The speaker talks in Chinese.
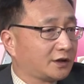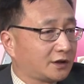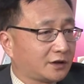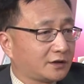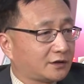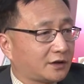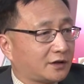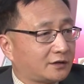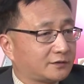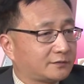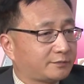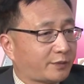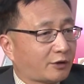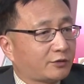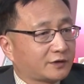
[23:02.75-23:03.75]
个呃，
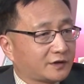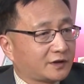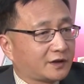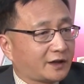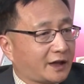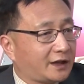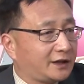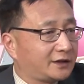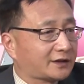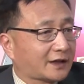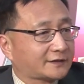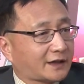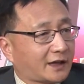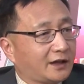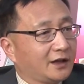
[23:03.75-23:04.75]
包括这个黑利他
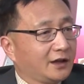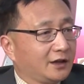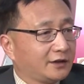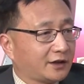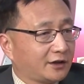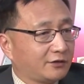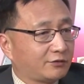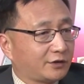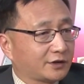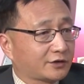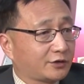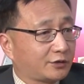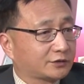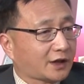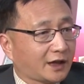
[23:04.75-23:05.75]
在联合国的
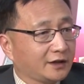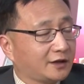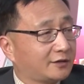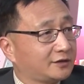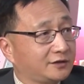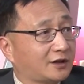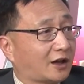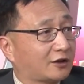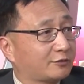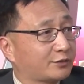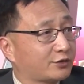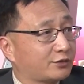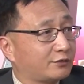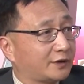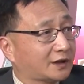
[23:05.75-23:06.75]
时候，他也一点都不
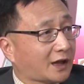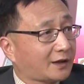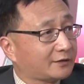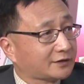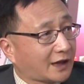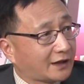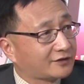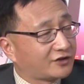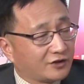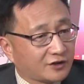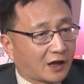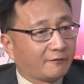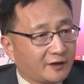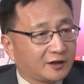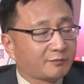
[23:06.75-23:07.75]
虚伪，他他经
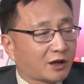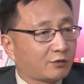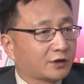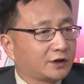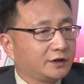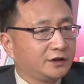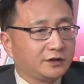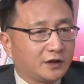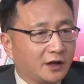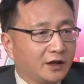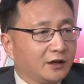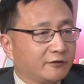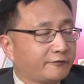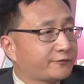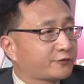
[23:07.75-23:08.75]
常为了美国的利益，
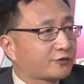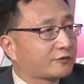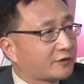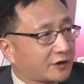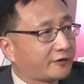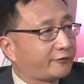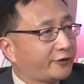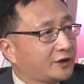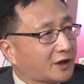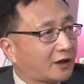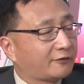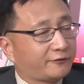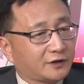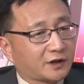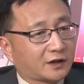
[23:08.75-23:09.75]
这个非
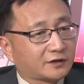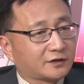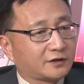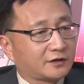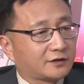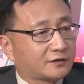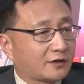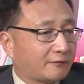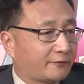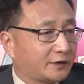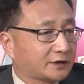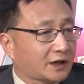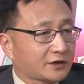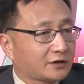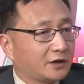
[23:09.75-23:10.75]
常非常的这个振奋。
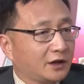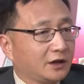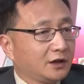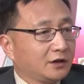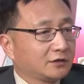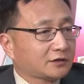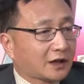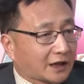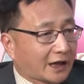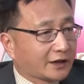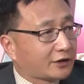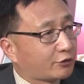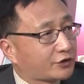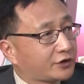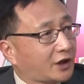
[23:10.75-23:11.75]
但是大家
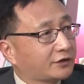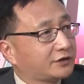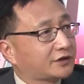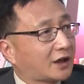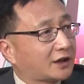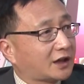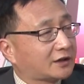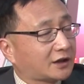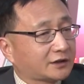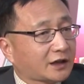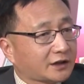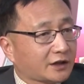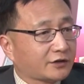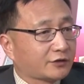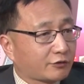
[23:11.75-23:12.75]
也都知道你想干啥，大
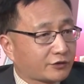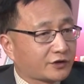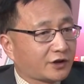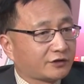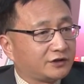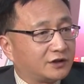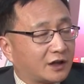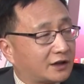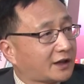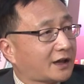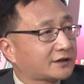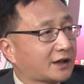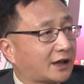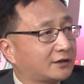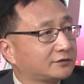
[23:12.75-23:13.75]
家也都知道你能干
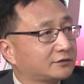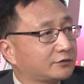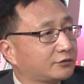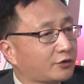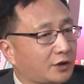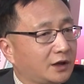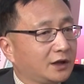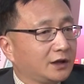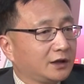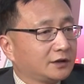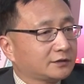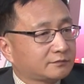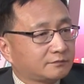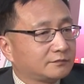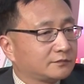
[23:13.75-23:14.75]
啥，就是说，
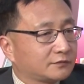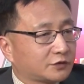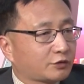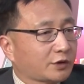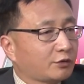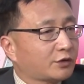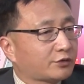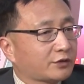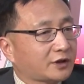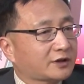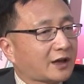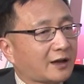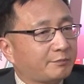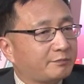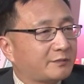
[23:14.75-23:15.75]
所以我觉得
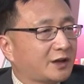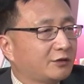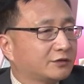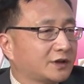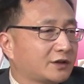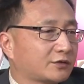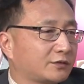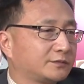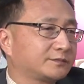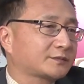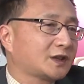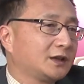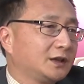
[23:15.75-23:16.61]
他没有那种